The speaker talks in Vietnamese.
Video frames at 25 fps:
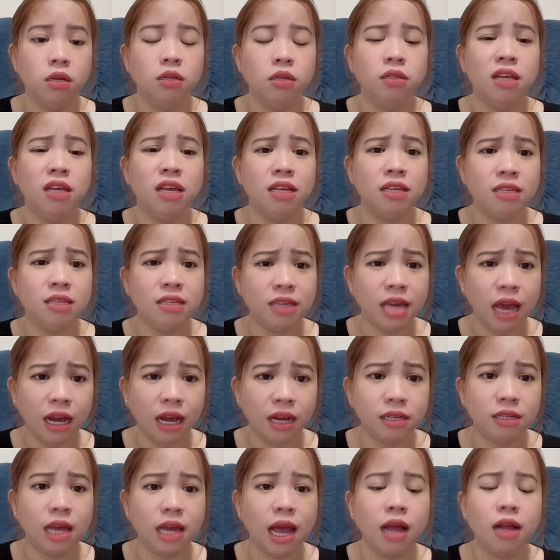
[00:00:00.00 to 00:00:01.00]
thì
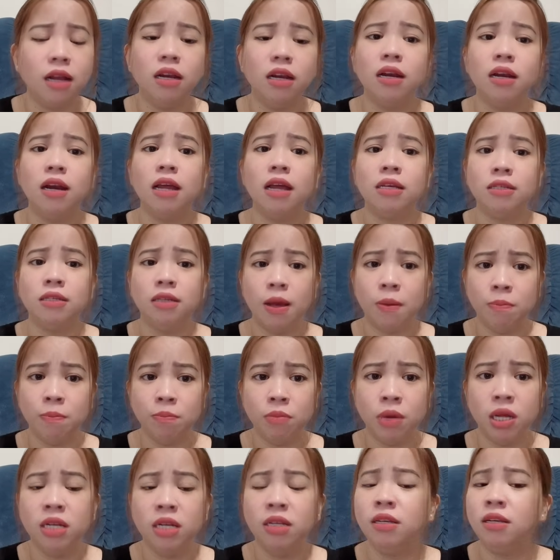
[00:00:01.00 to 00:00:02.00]
chắc chắn là chồng
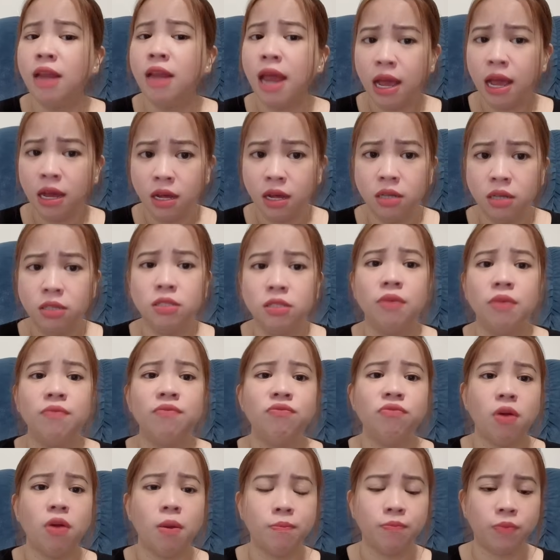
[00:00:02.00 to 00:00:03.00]
mình đang ở trong
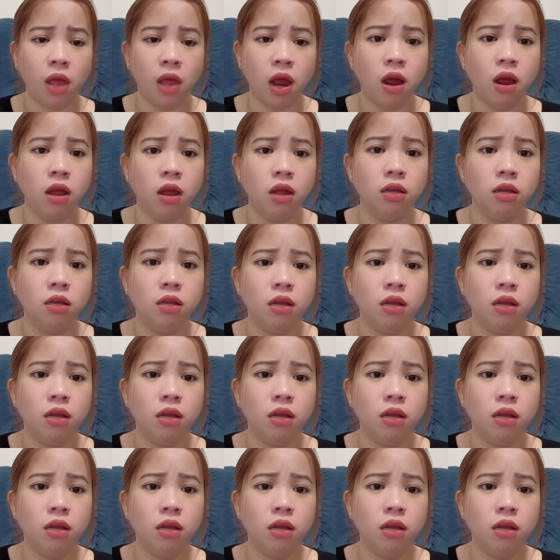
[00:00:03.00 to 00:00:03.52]
phòng đó